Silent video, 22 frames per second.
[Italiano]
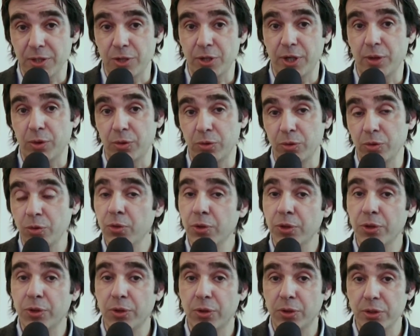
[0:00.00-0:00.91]
cioè con un
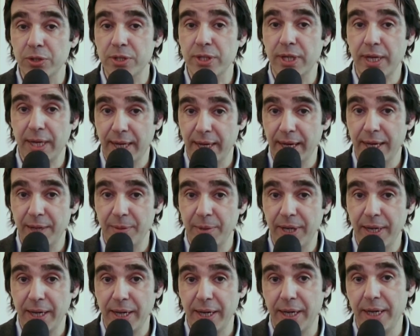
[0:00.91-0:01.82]
unico costo a
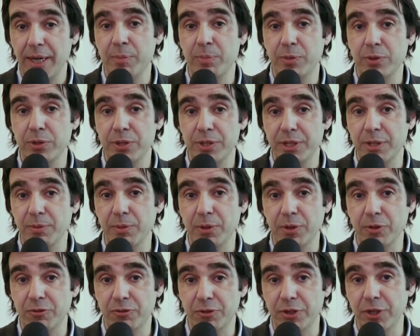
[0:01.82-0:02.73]
camera è
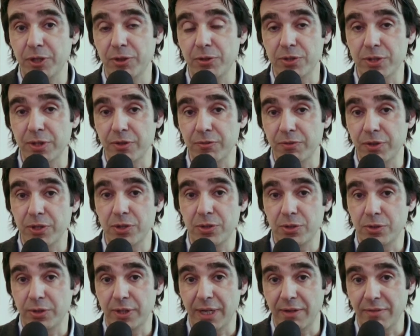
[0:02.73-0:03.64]
possibile offrire un
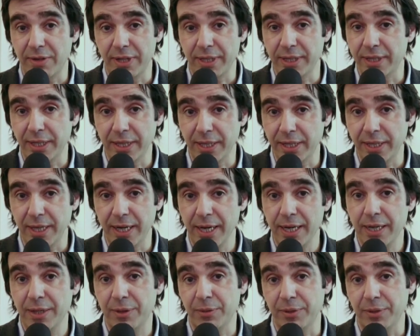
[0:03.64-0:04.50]
servizio di lavanderia,